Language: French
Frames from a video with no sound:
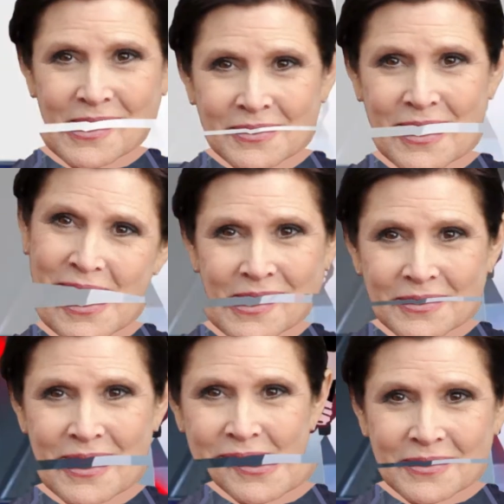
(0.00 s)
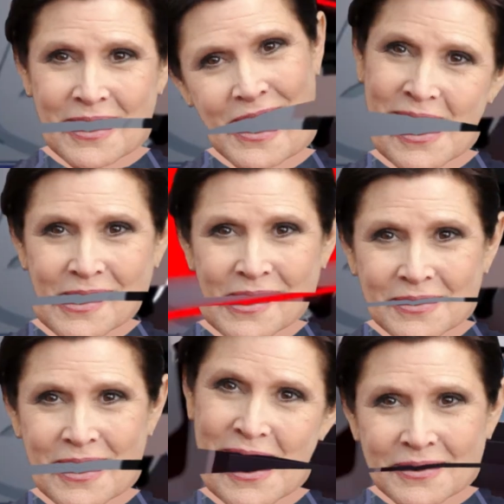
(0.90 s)
était ronflant, je n'avais
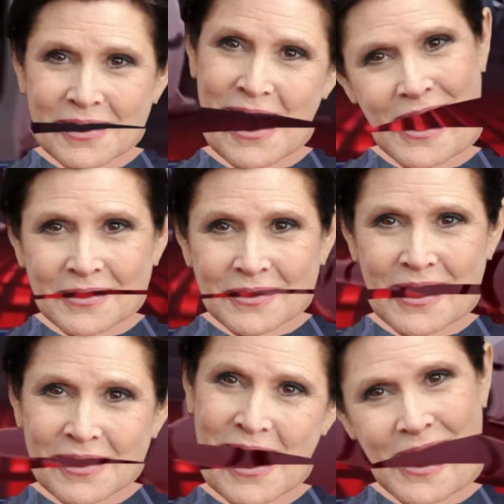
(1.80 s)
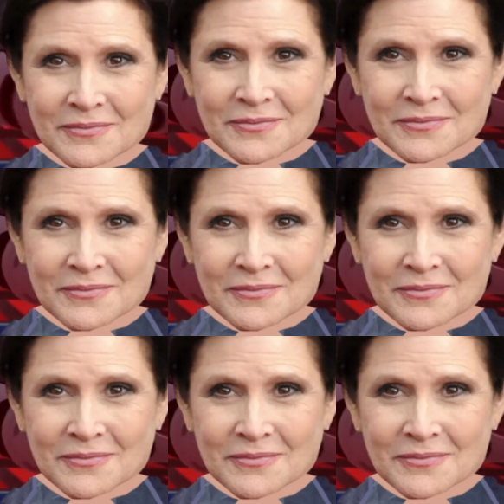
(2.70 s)
qu'une petite équipe sous mes ordres.